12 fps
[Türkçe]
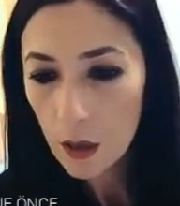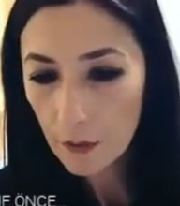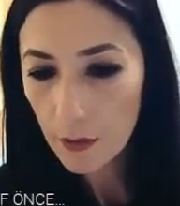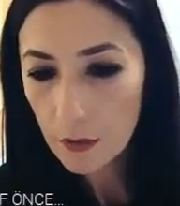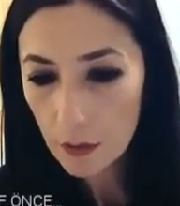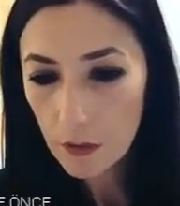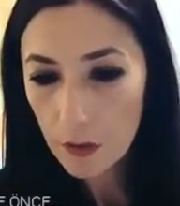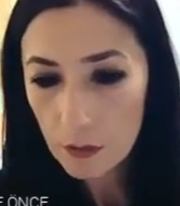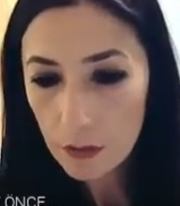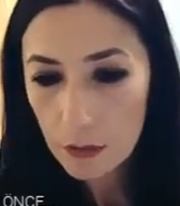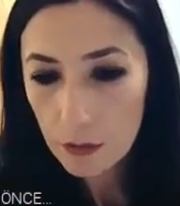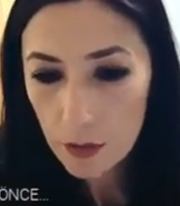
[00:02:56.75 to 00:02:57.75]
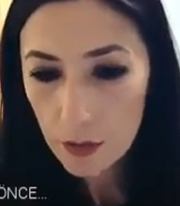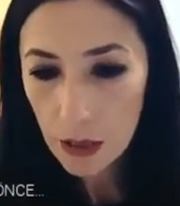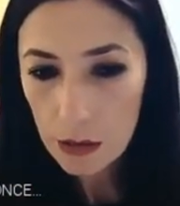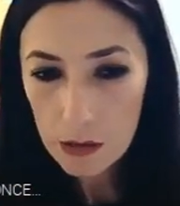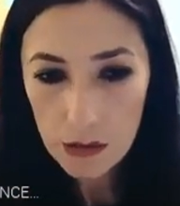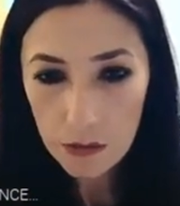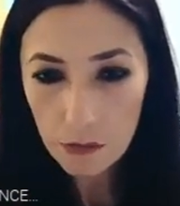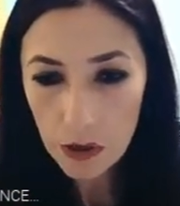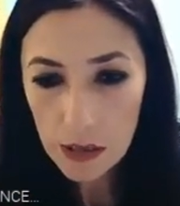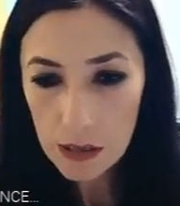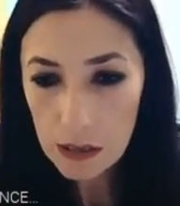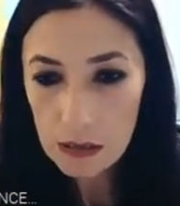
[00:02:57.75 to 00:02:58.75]
Evet, evet. Realizm,
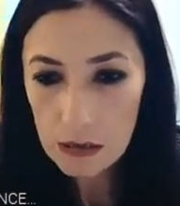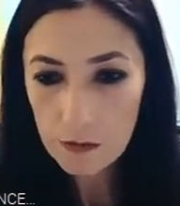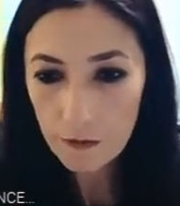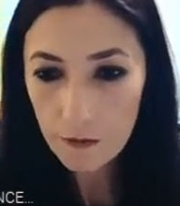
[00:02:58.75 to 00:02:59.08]
klasizm